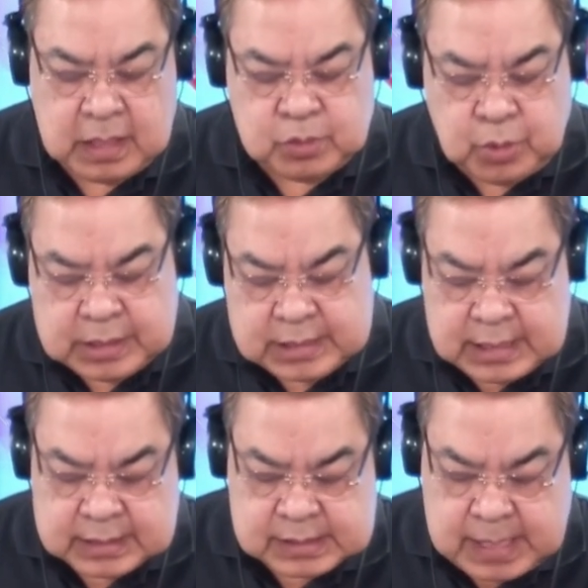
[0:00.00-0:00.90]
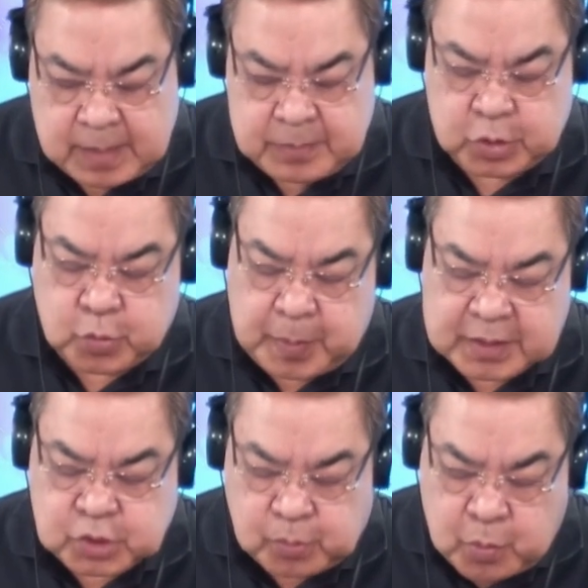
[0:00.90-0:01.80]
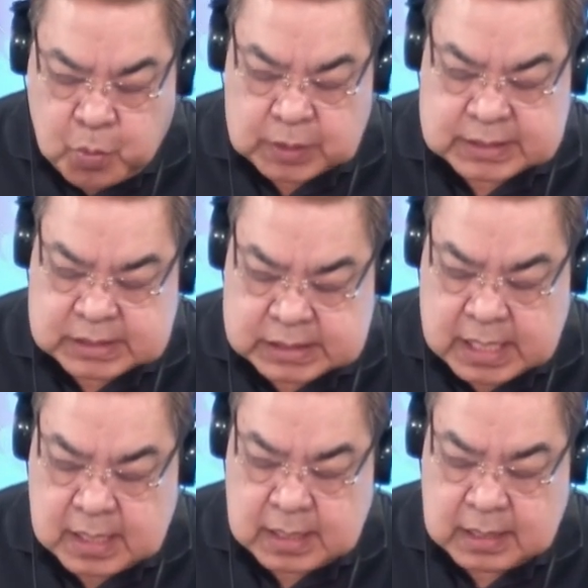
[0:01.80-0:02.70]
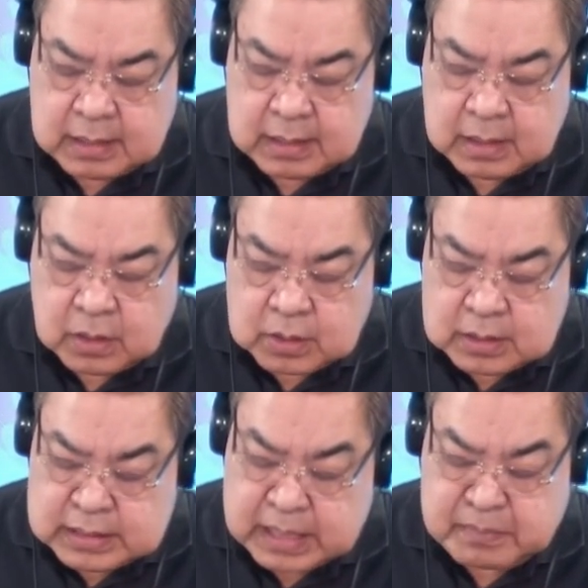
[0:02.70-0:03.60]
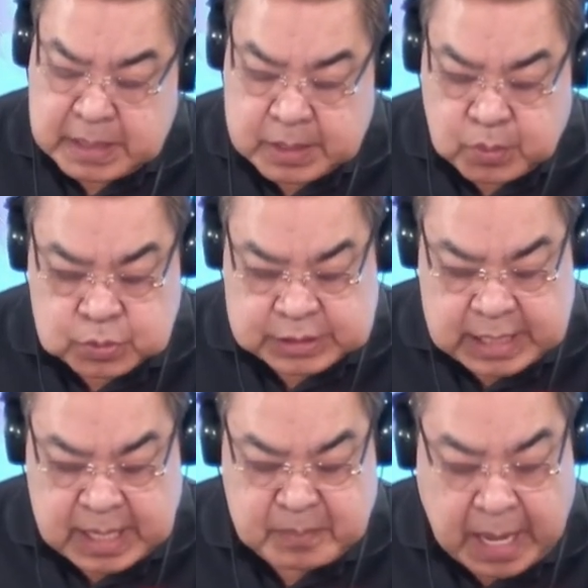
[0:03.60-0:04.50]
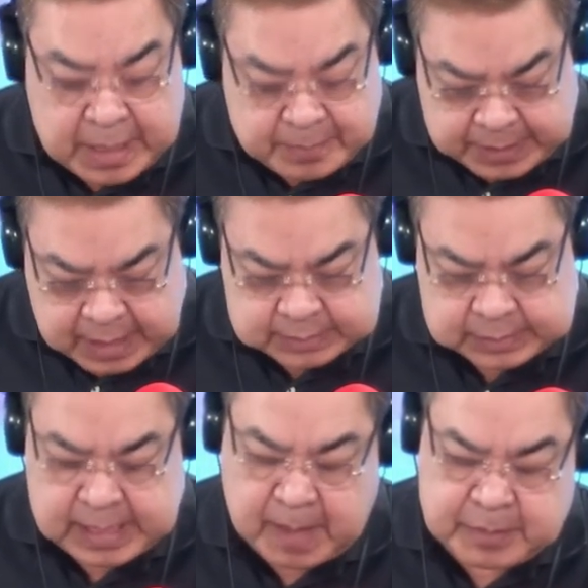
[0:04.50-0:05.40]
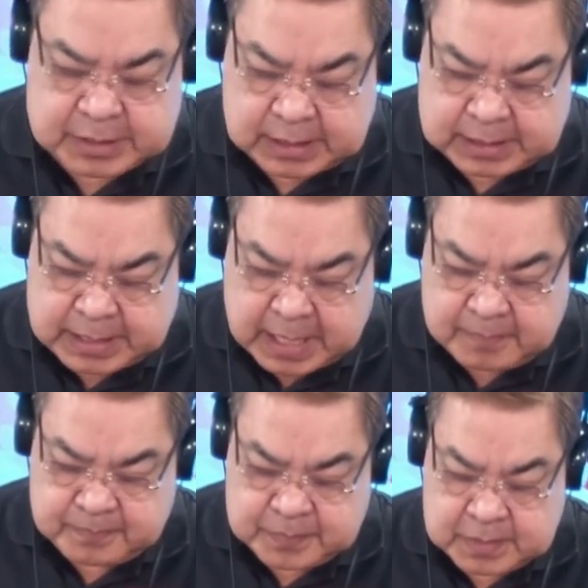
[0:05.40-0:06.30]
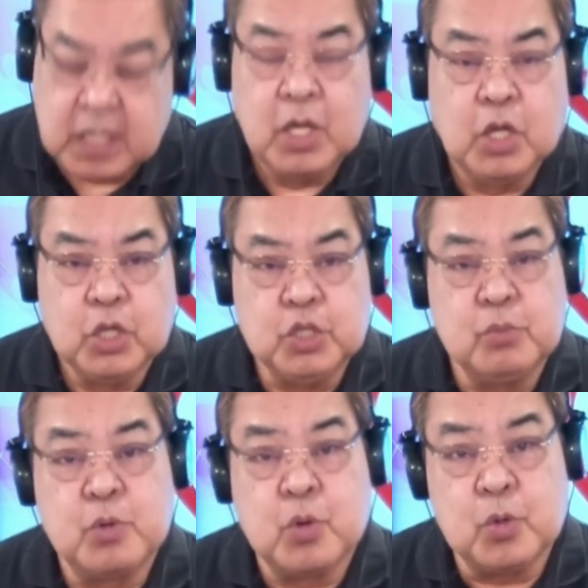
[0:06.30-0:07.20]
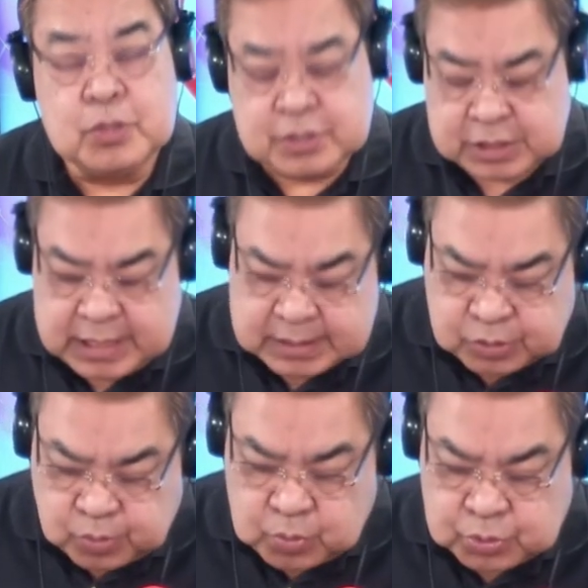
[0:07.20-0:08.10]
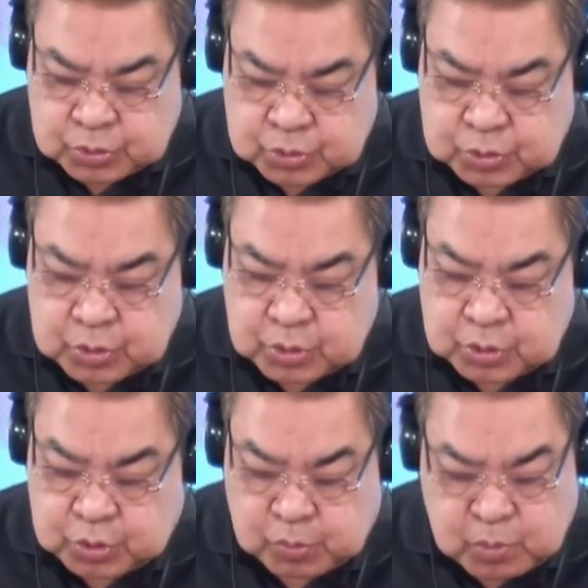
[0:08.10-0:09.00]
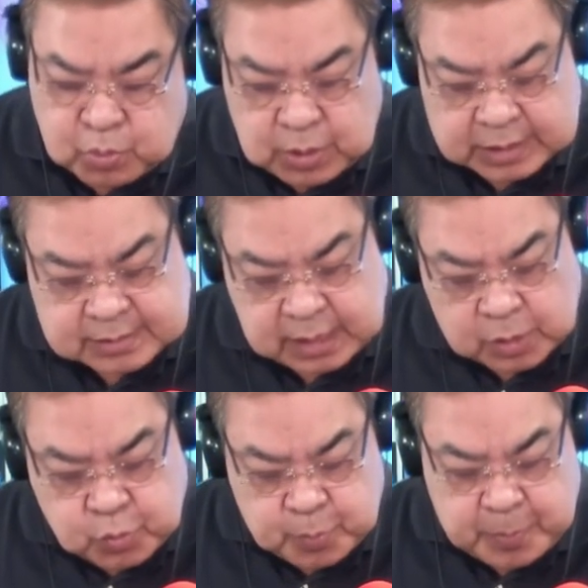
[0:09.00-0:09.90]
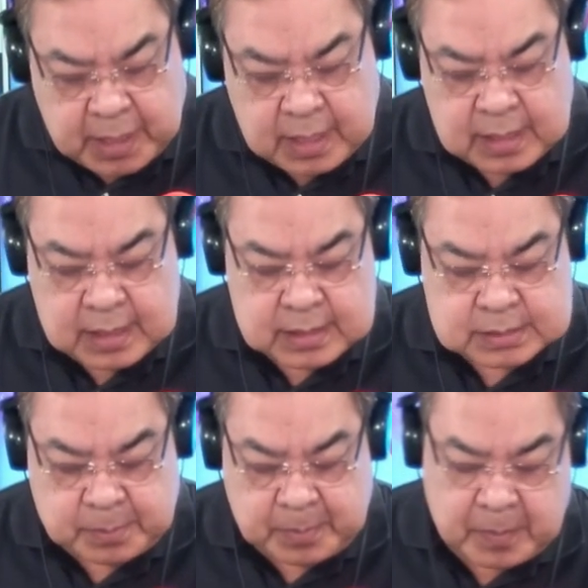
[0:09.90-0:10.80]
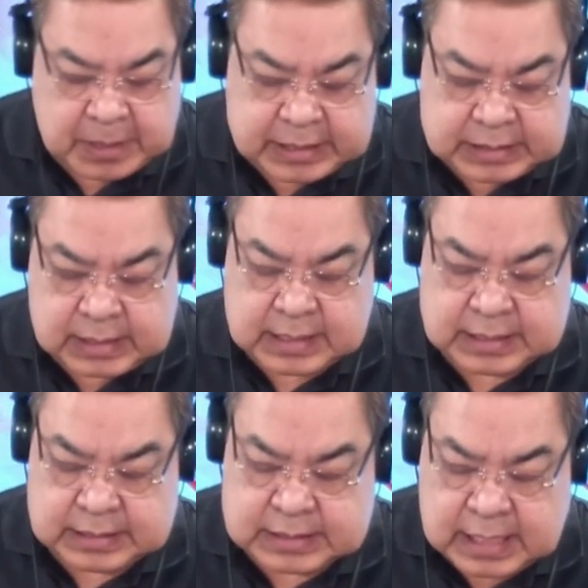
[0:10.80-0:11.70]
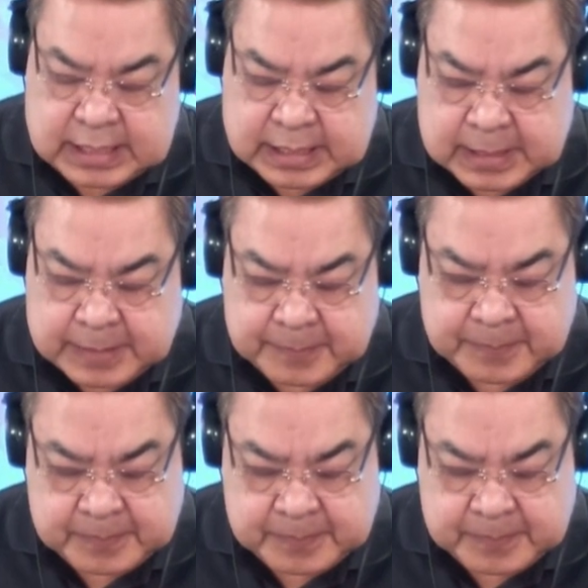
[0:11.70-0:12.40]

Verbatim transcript: Ito'y kanilang sinabi upang subukan siya nang mayroon silang maiparatang laban sa kanya. Yumukod si Jesus, sumulat sa lupa sa pamagitan ng kanyang daliri.